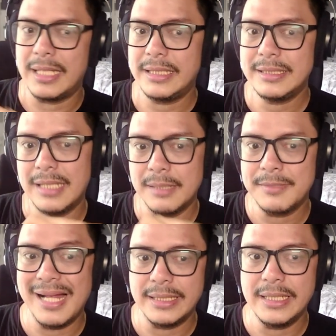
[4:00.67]
Nah, ini
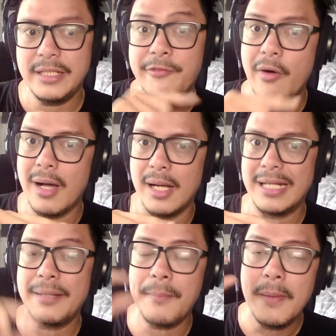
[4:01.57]
dalam hal ini nih
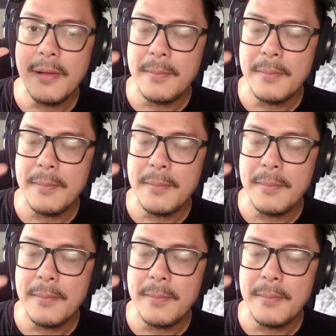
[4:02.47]
vokal dan